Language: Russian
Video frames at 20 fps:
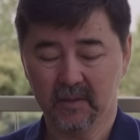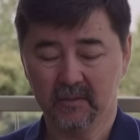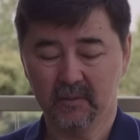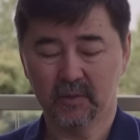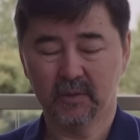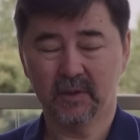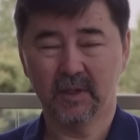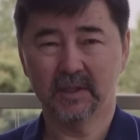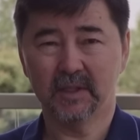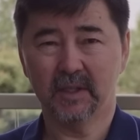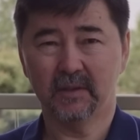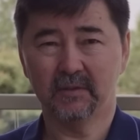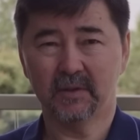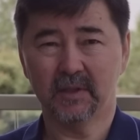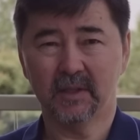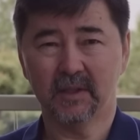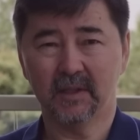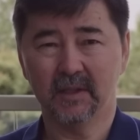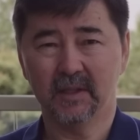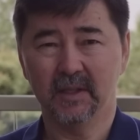Вот на
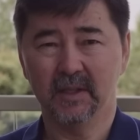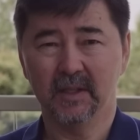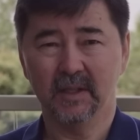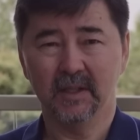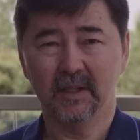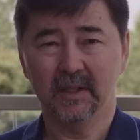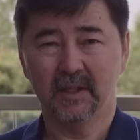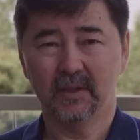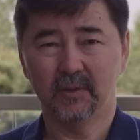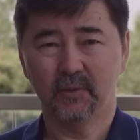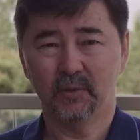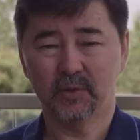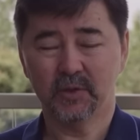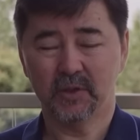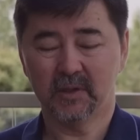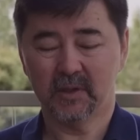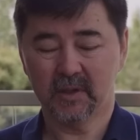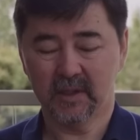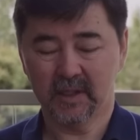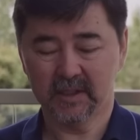завтрак. Это
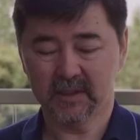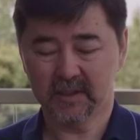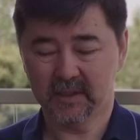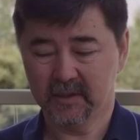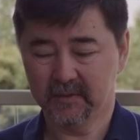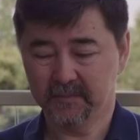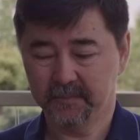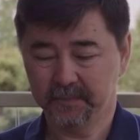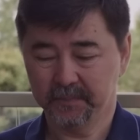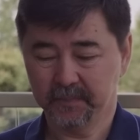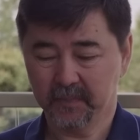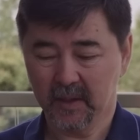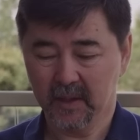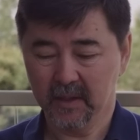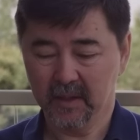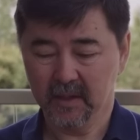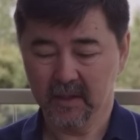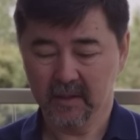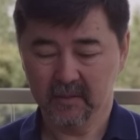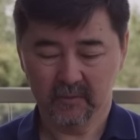очень классно.
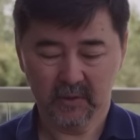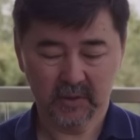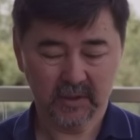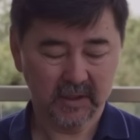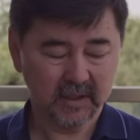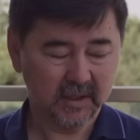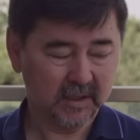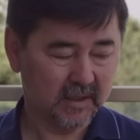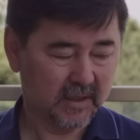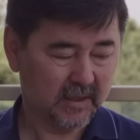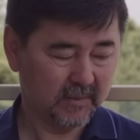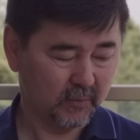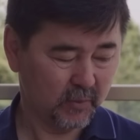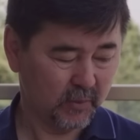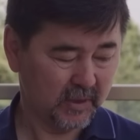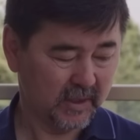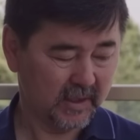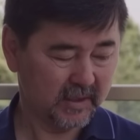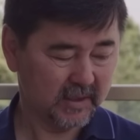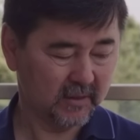Вот это
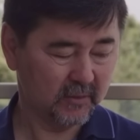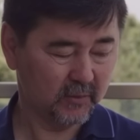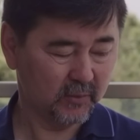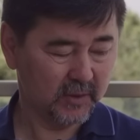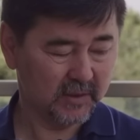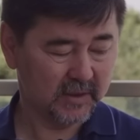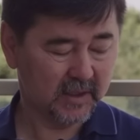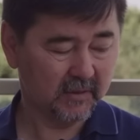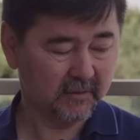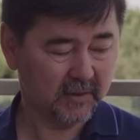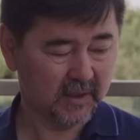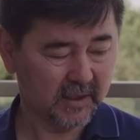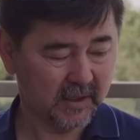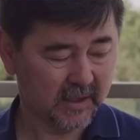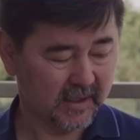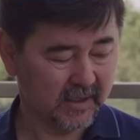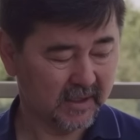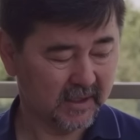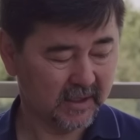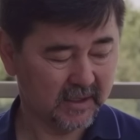мой основной завтрак.
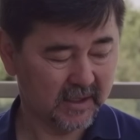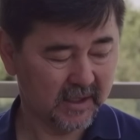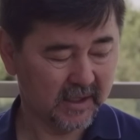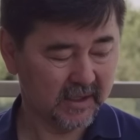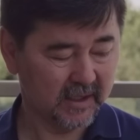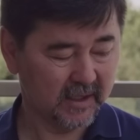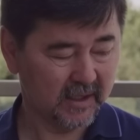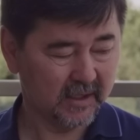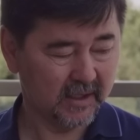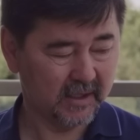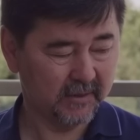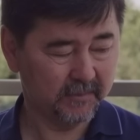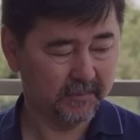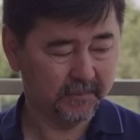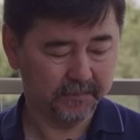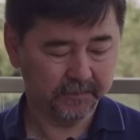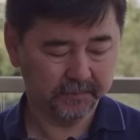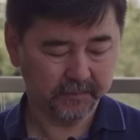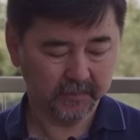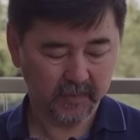Иногда я ем
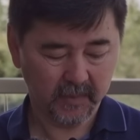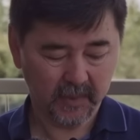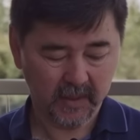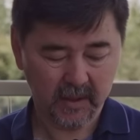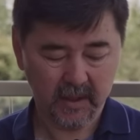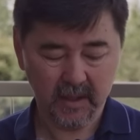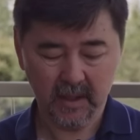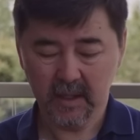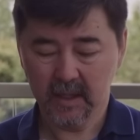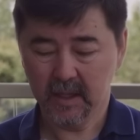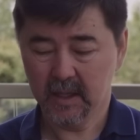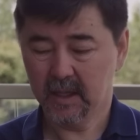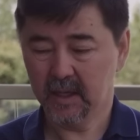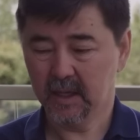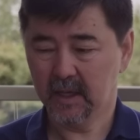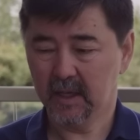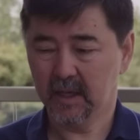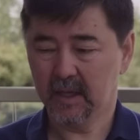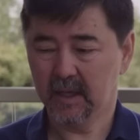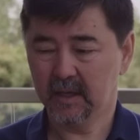
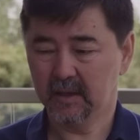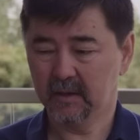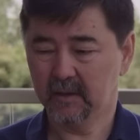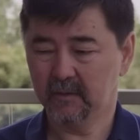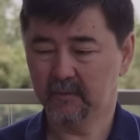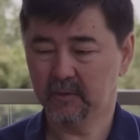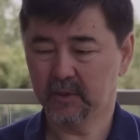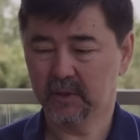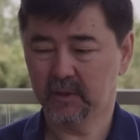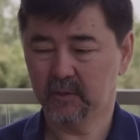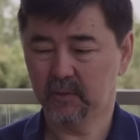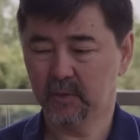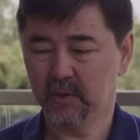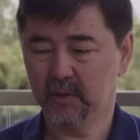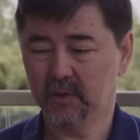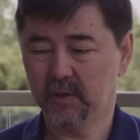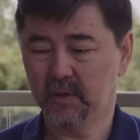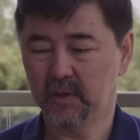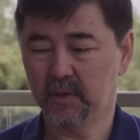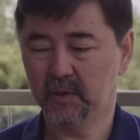а, вот
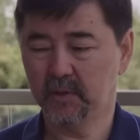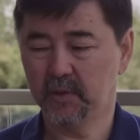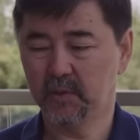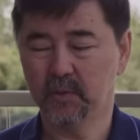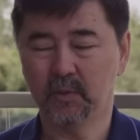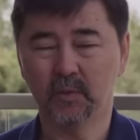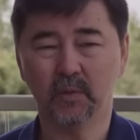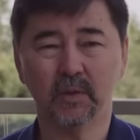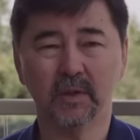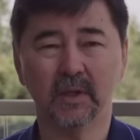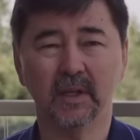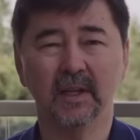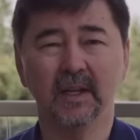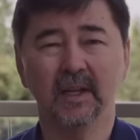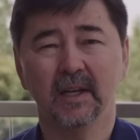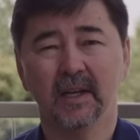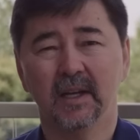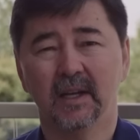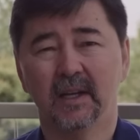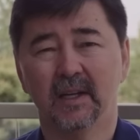такой э, йогурт.
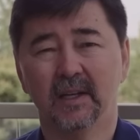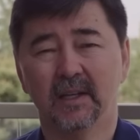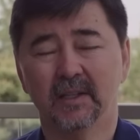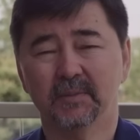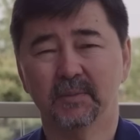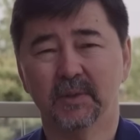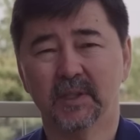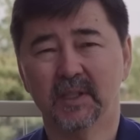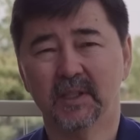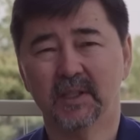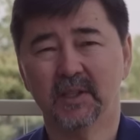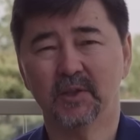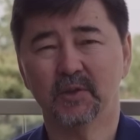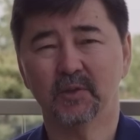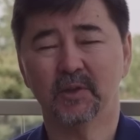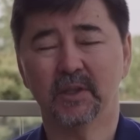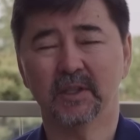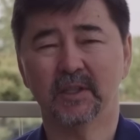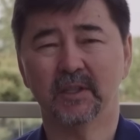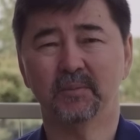А, смотрите,
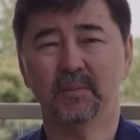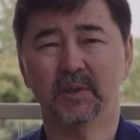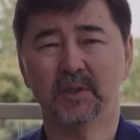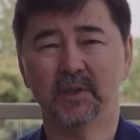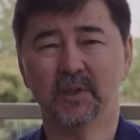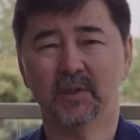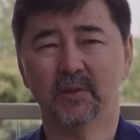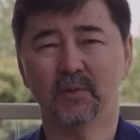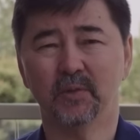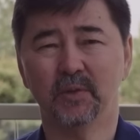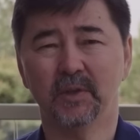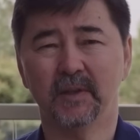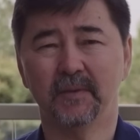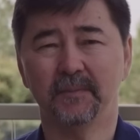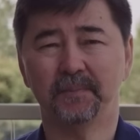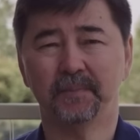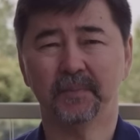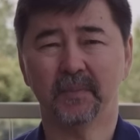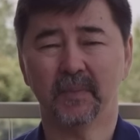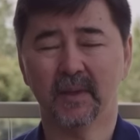еще хотел подчеркнуть,
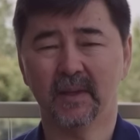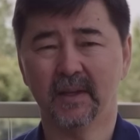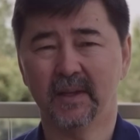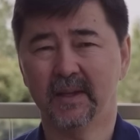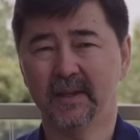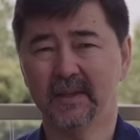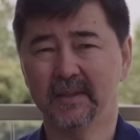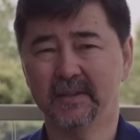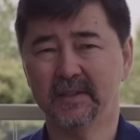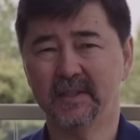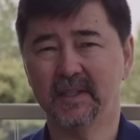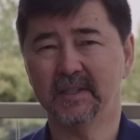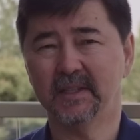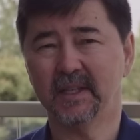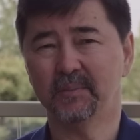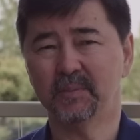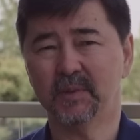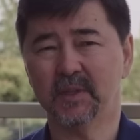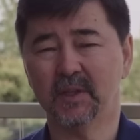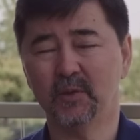э, здесь
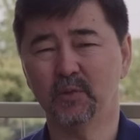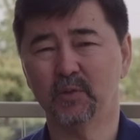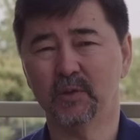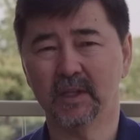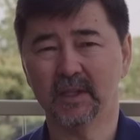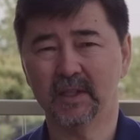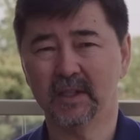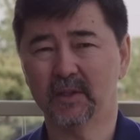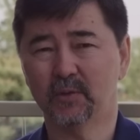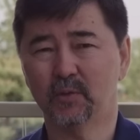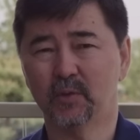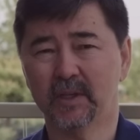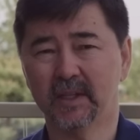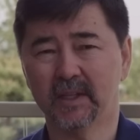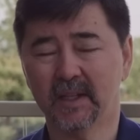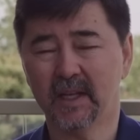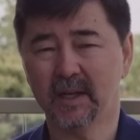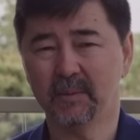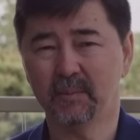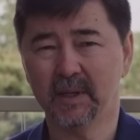абсолютно нету
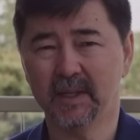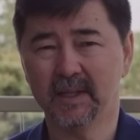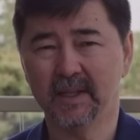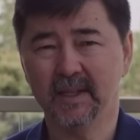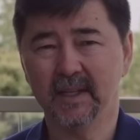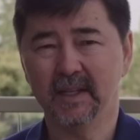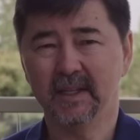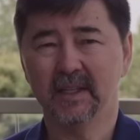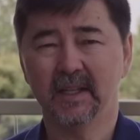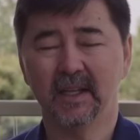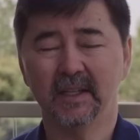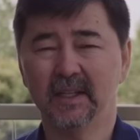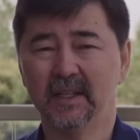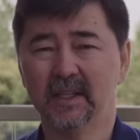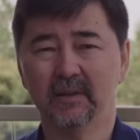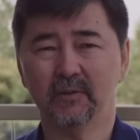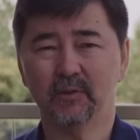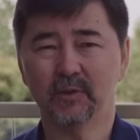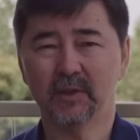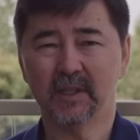рекламы, я
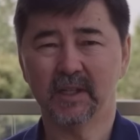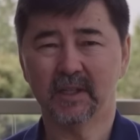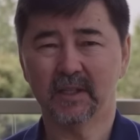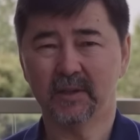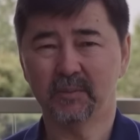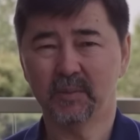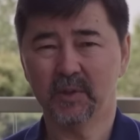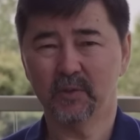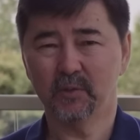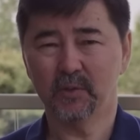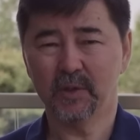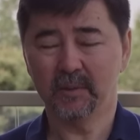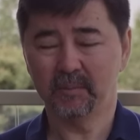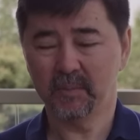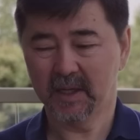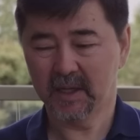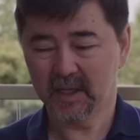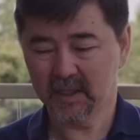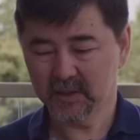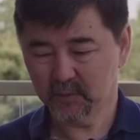никого не рекламирую, я
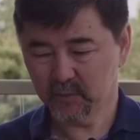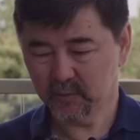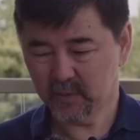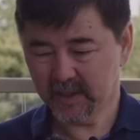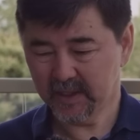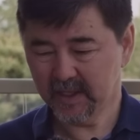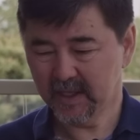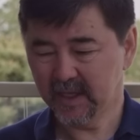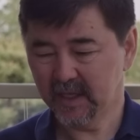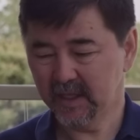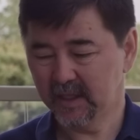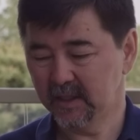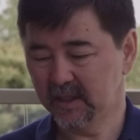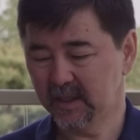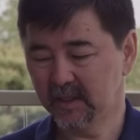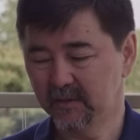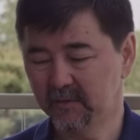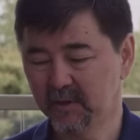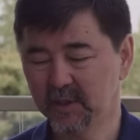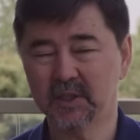показываю реально
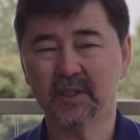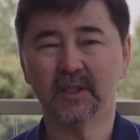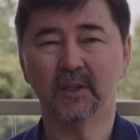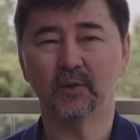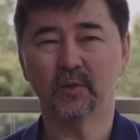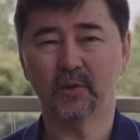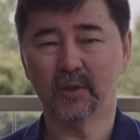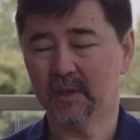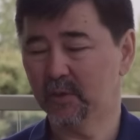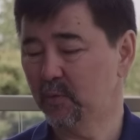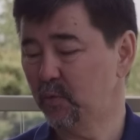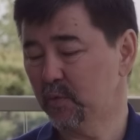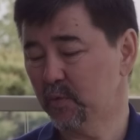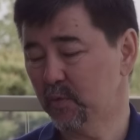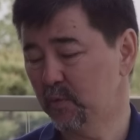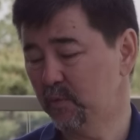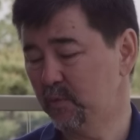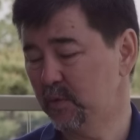те вещи, которые я кушаю.